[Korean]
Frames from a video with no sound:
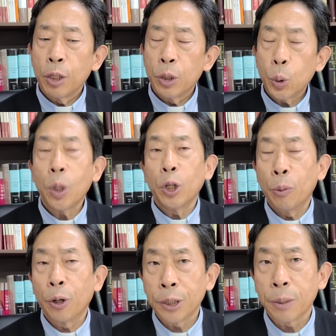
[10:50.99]
속아
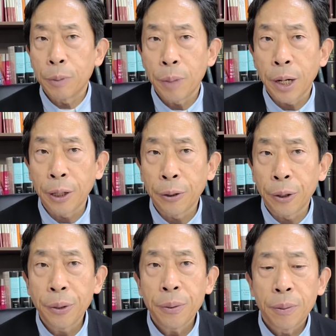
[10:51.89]
넘어가는 사람들 말하는
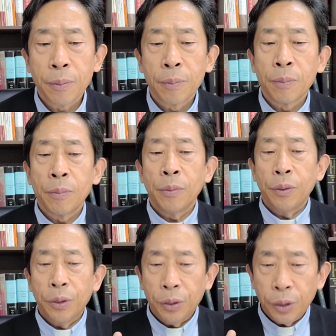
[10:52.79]
거예요.
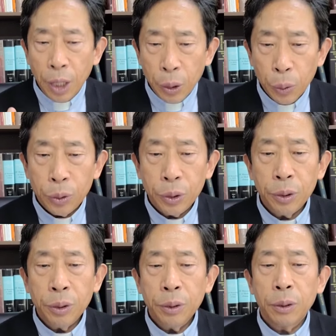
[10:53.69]

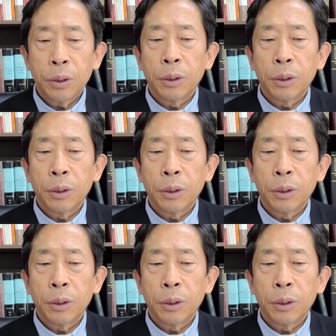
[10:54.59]
때로는